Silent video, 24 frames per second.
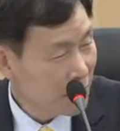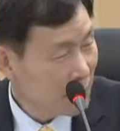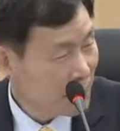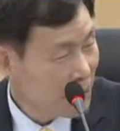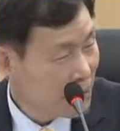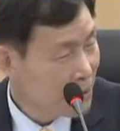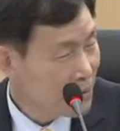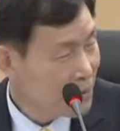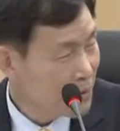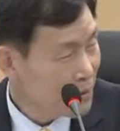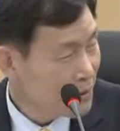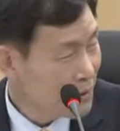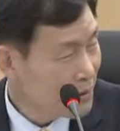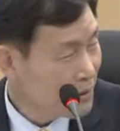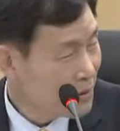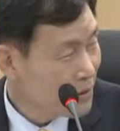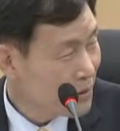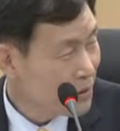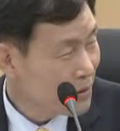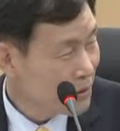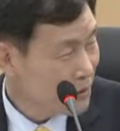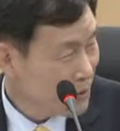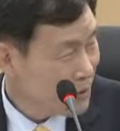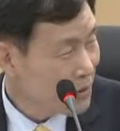변호
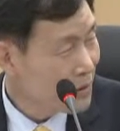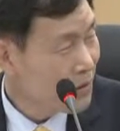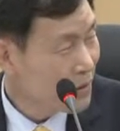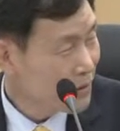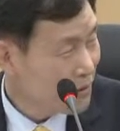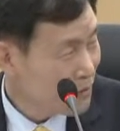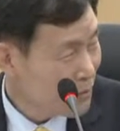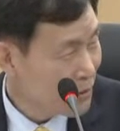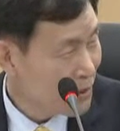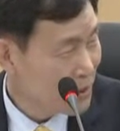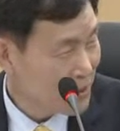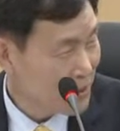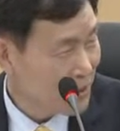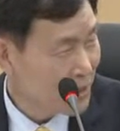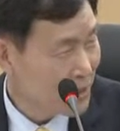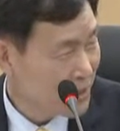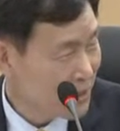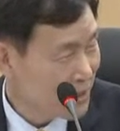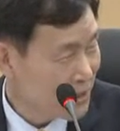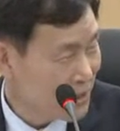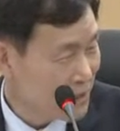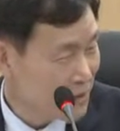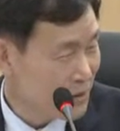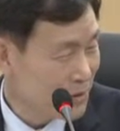
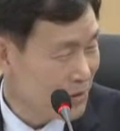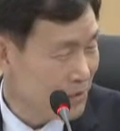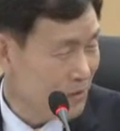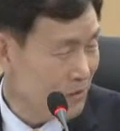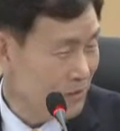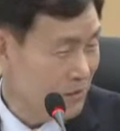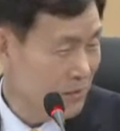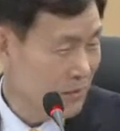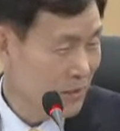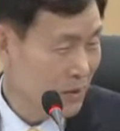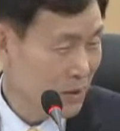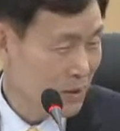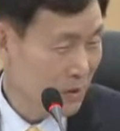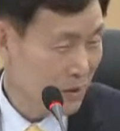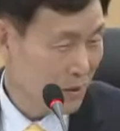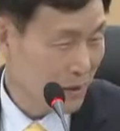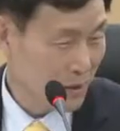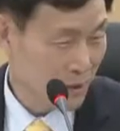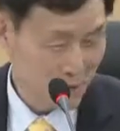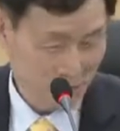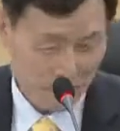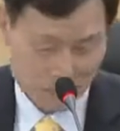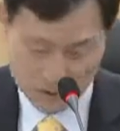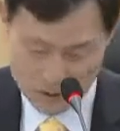부회장님께서 좀
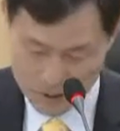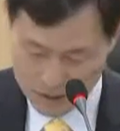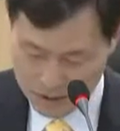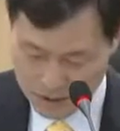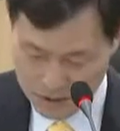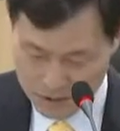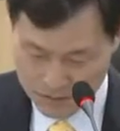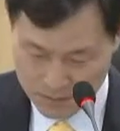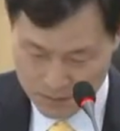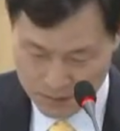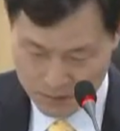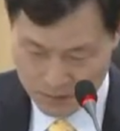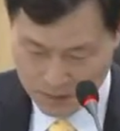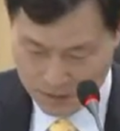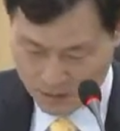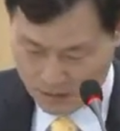토론해 주시겠습니다.